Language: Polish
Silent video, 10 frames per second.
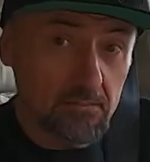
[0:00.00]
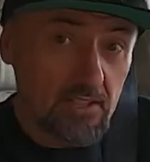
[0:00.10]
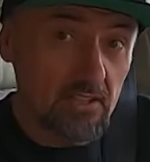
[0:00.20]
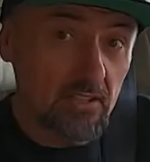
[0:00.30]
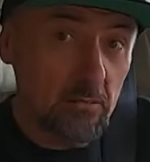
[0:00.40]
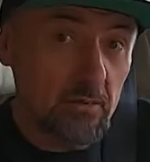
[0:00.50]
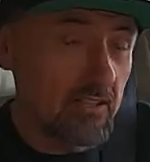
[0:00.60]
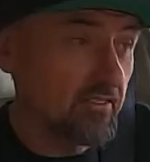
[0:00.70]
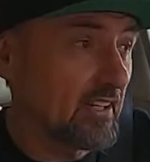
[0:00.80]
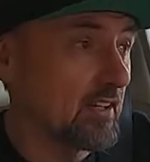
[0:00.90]

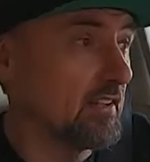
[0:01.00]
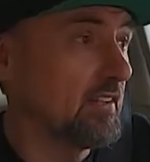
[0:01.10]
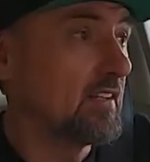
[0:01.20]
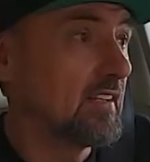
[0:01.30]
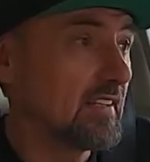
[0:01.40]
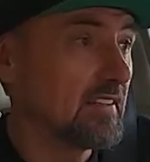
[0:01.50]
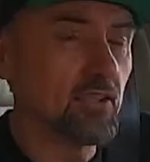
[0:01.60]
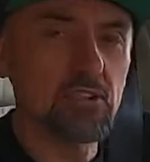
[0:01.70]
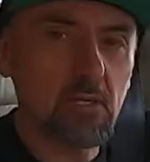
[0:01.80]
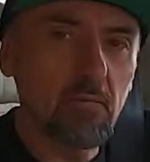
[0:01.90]
tylnonapędowego
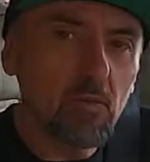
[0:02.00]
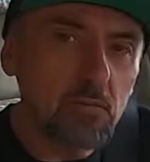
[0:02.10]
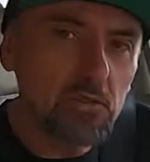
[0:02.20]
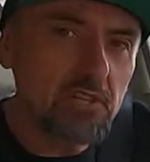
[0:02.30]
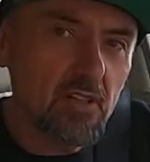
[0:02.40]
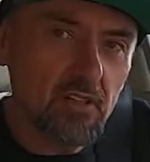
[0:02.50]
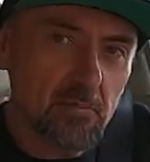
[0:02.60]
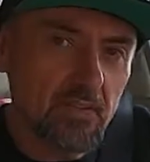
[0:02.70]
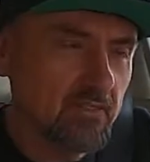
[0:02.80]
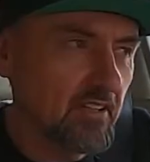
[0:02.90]
do samochodu
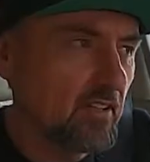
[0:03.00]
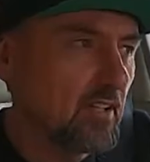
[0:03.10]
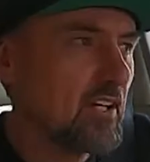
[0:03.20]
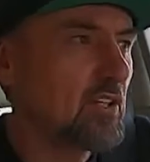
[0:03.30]
czteronapędowego,